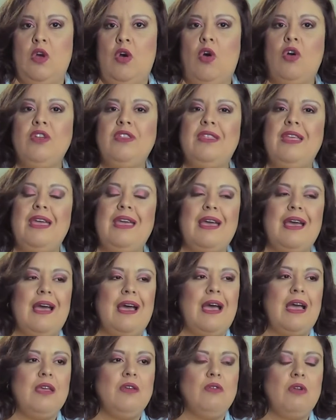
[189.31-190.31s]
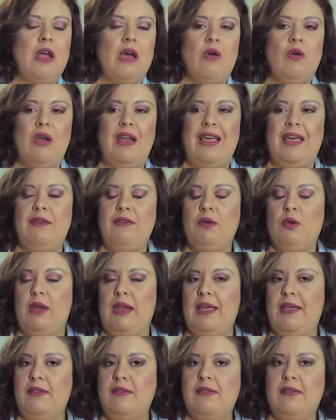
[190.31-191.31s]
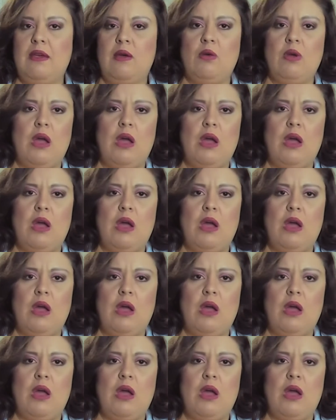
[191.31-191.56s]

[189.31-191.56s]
Hoy día hay una ola de violencia,